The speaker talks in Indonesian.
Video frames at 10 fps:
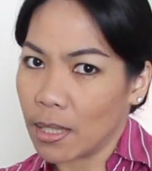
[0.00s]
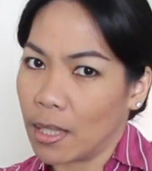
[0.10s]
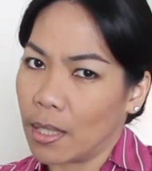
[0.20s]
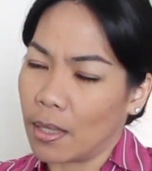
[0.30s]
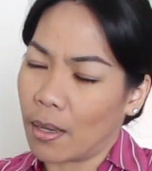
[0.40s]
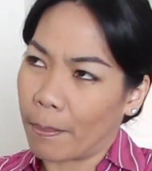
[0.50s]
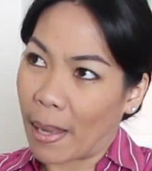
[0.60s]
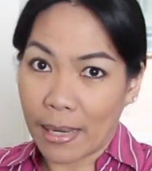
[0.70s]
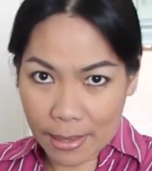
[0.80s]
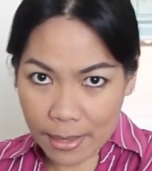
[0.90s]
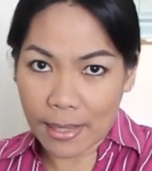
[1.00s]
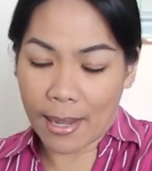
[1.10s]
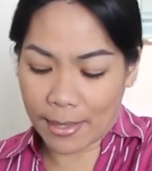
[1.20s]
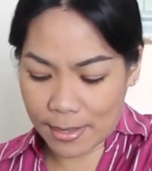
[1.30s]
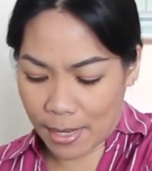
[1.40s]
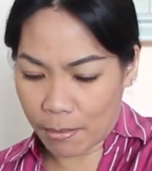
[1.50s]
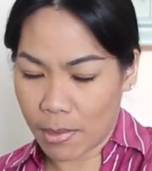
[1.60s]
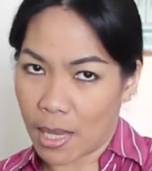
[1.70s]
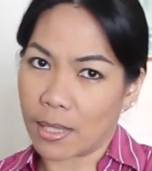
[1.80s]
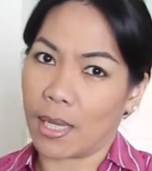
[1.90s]
di paling rendah aja
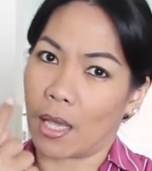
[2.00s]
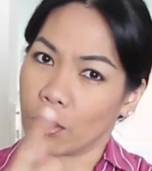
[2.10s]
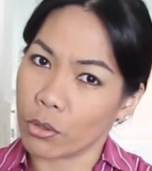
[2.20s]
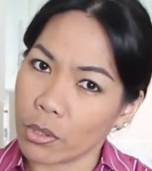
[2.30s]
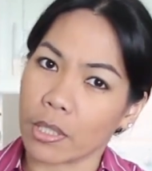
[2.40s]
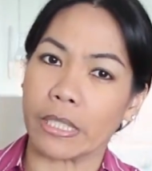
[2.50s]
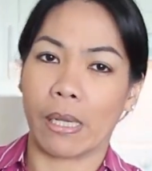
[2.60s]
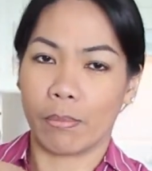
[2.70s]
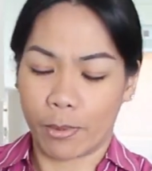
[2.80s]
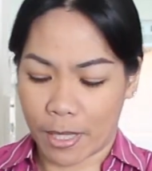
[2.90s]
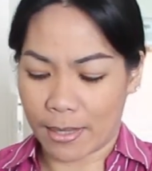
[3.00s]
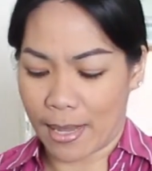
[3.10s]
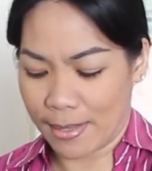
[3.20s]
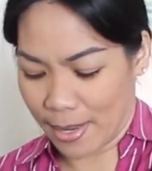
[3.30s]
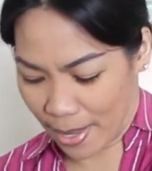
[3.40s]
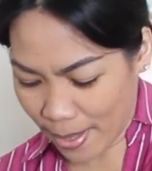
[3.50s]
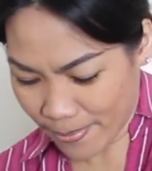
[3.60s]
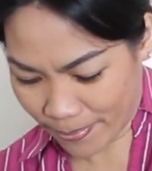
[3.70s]
biar dia itu kecampur rata aja ya